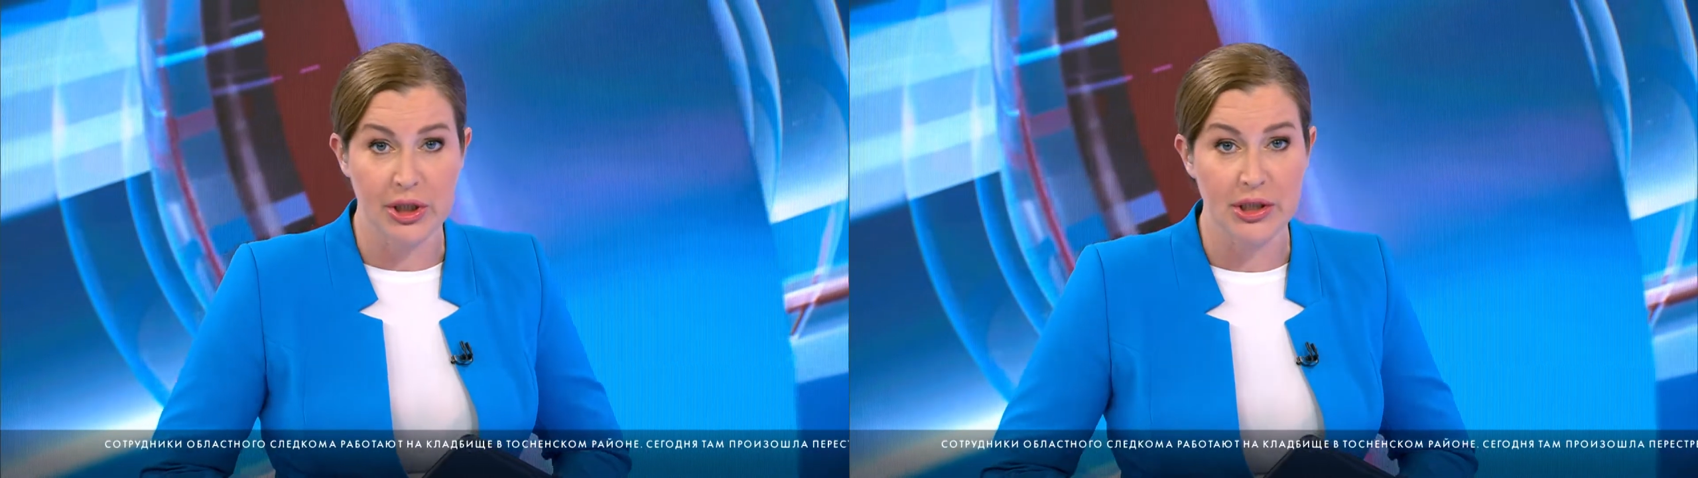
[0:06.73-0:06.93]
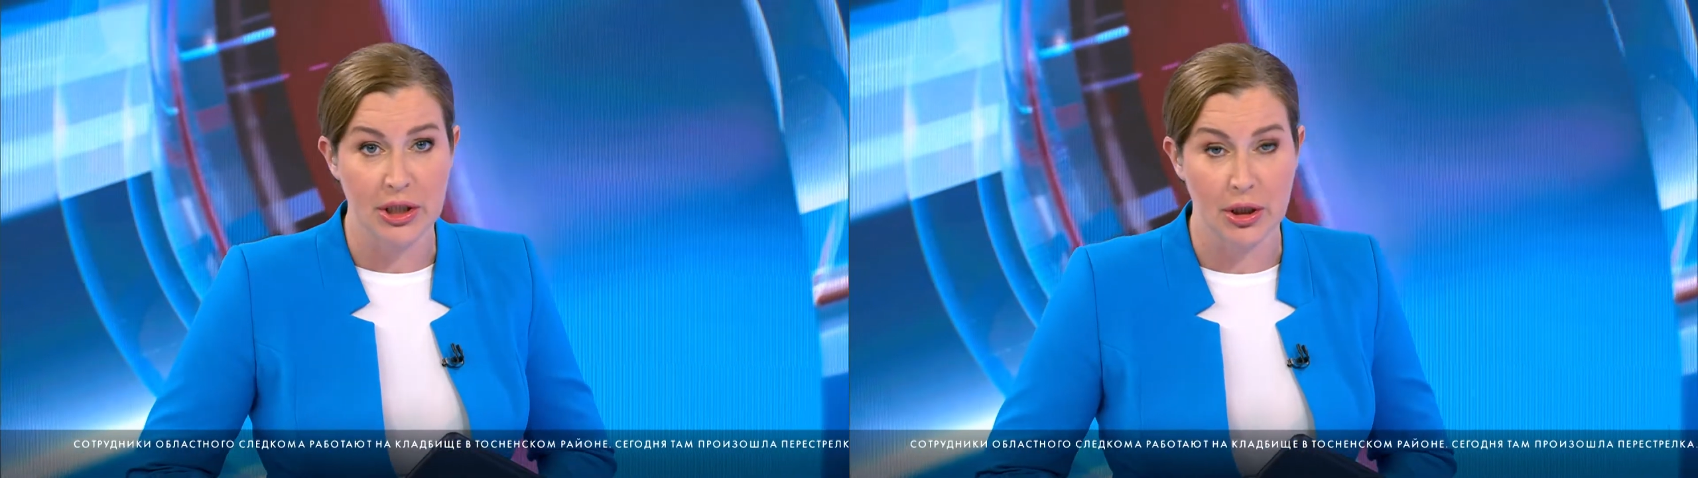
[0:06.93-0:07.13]

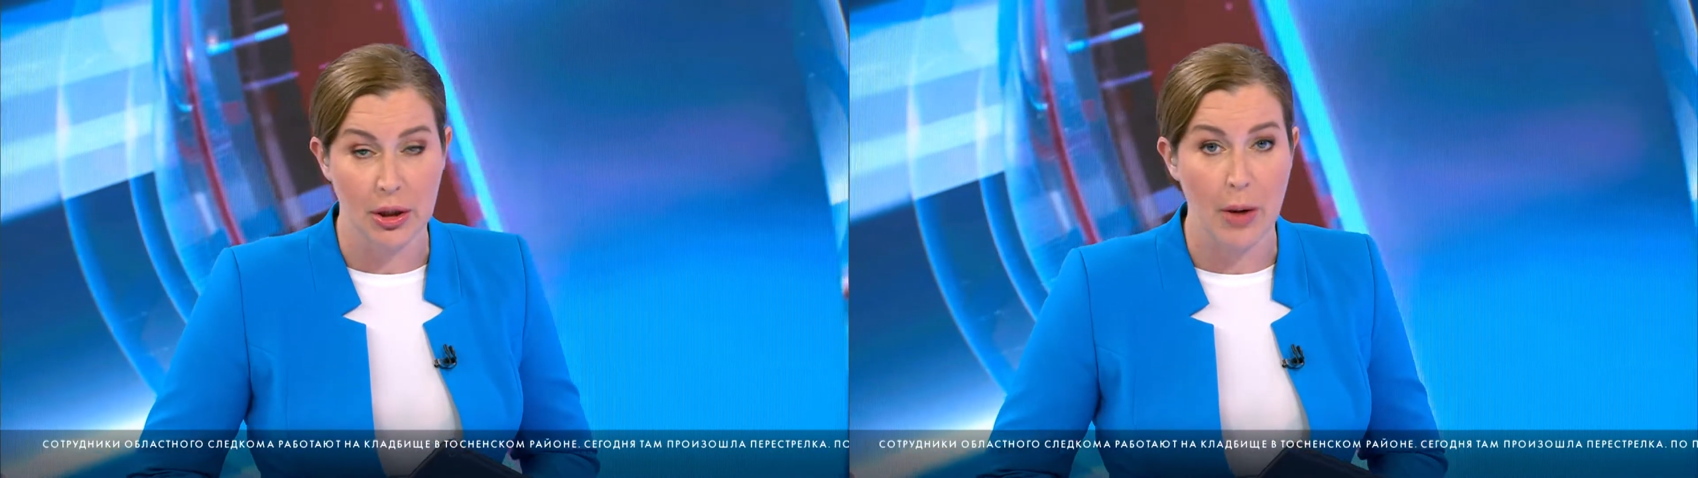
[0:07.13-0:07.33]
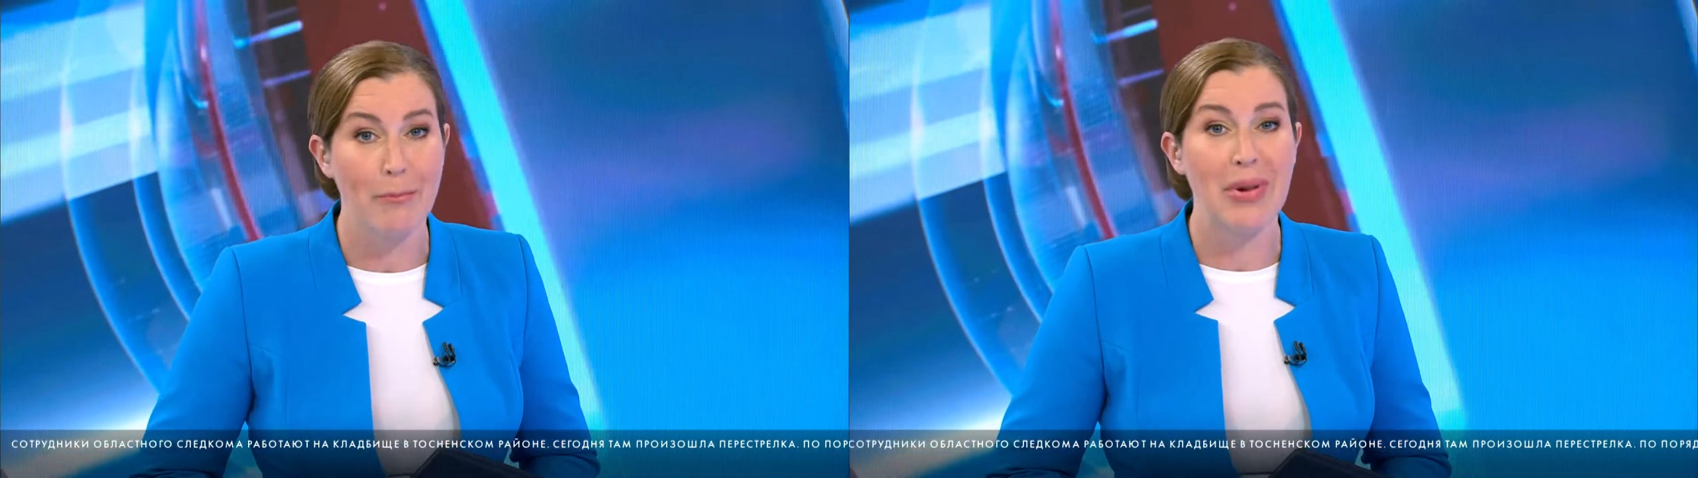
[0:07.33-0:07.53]

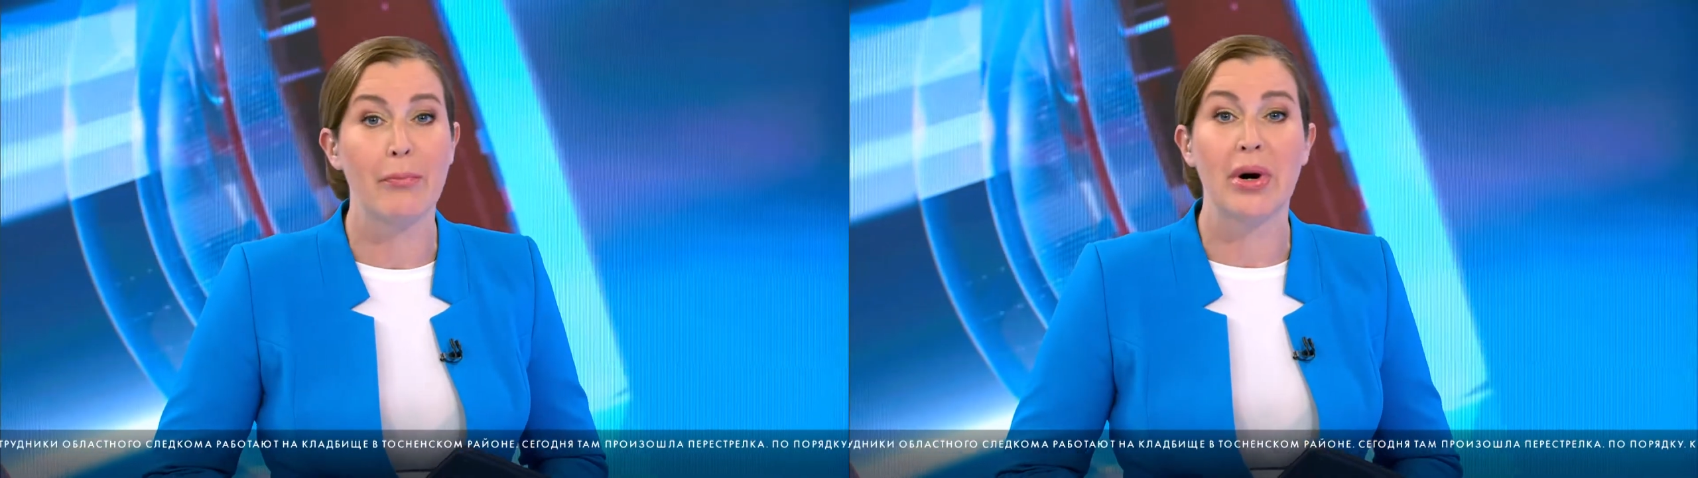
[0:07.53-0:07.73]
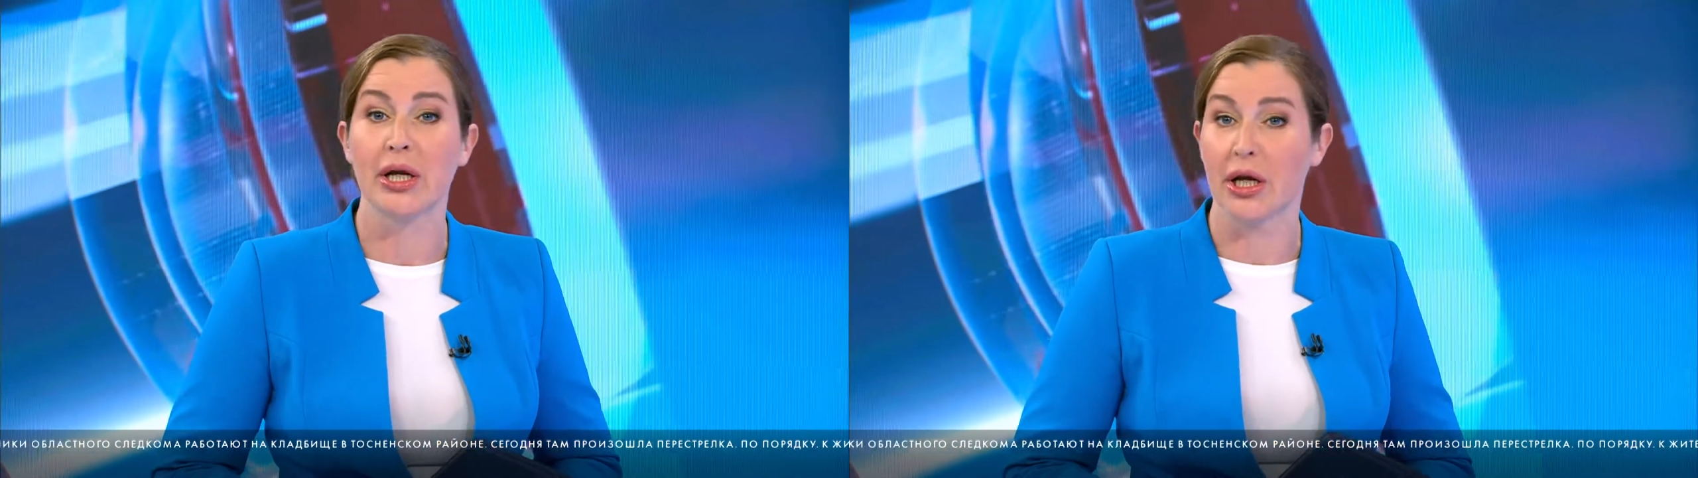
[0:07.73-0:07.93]
перестрелка.
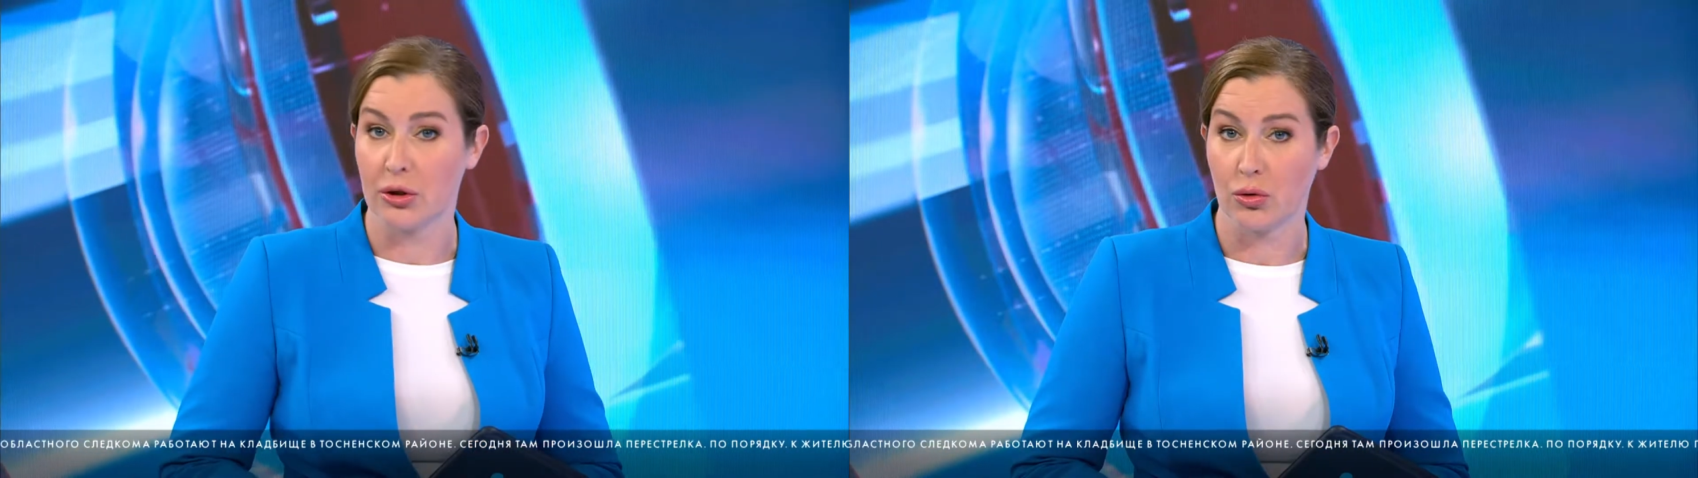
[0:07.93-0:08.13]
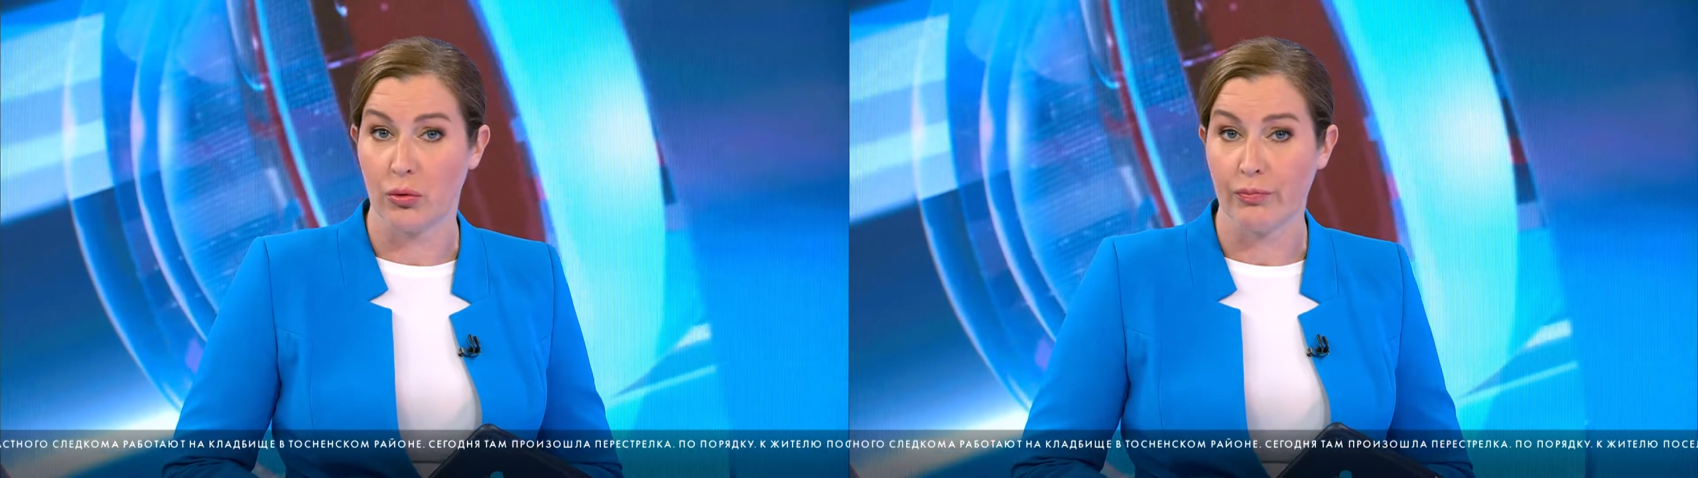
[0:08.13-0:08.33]
По
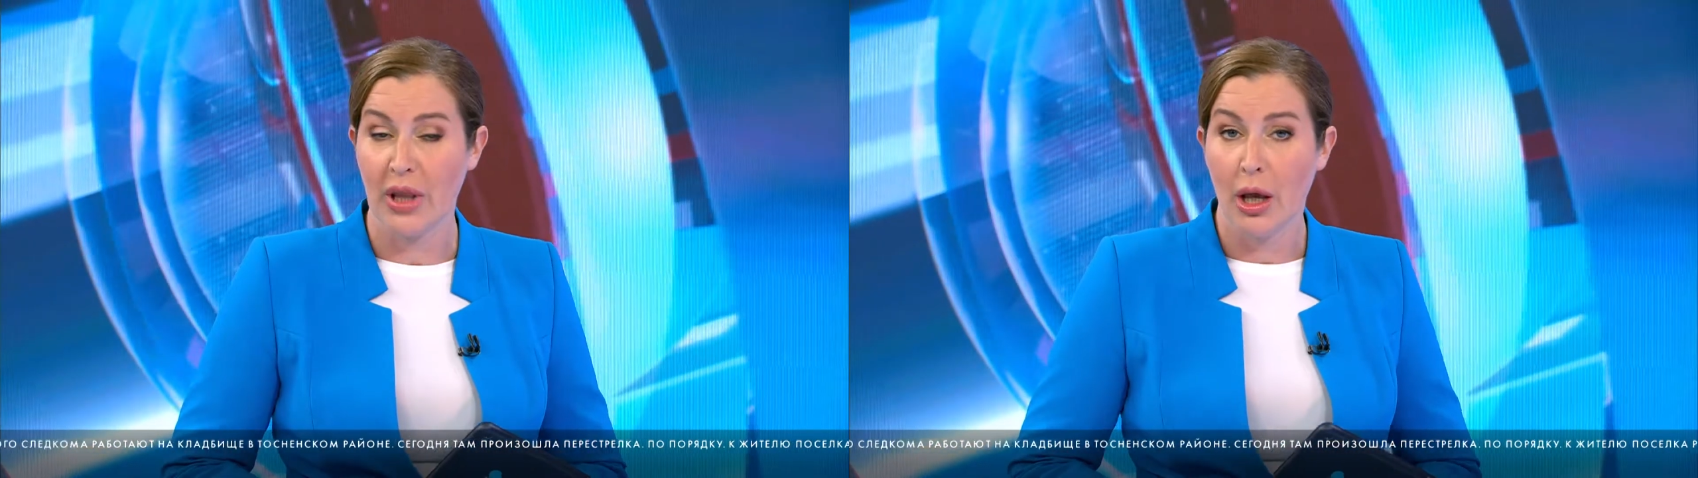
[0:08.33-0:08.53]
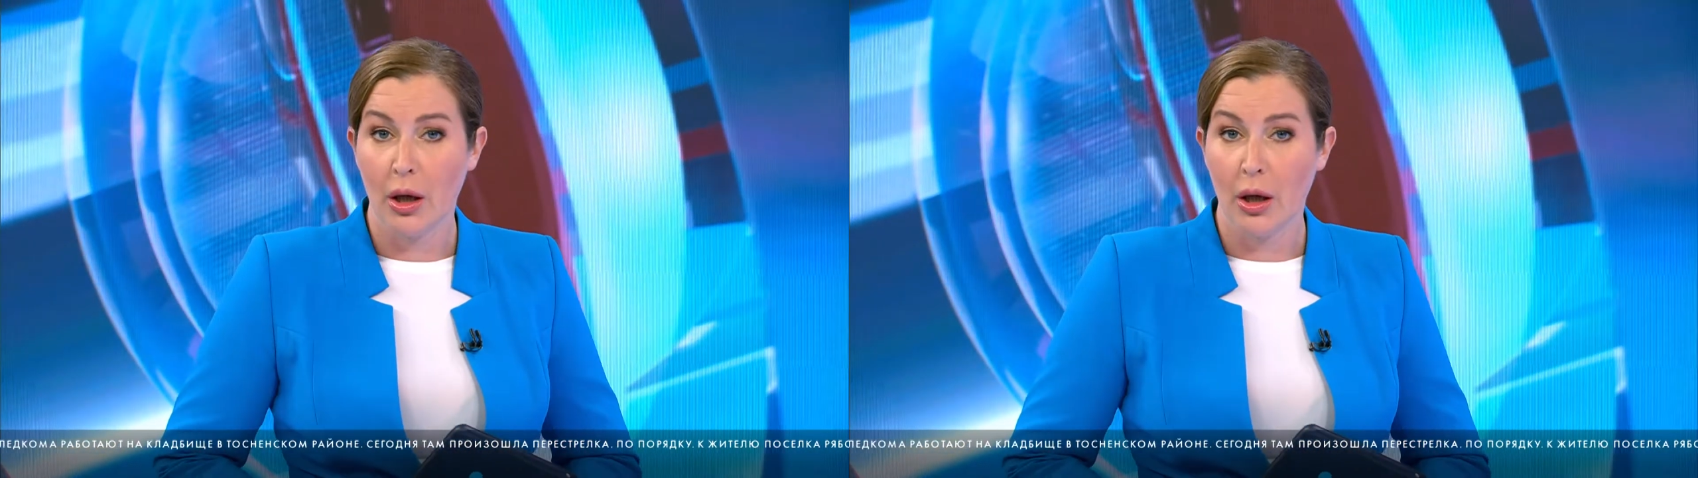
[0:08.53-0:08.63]
порядку.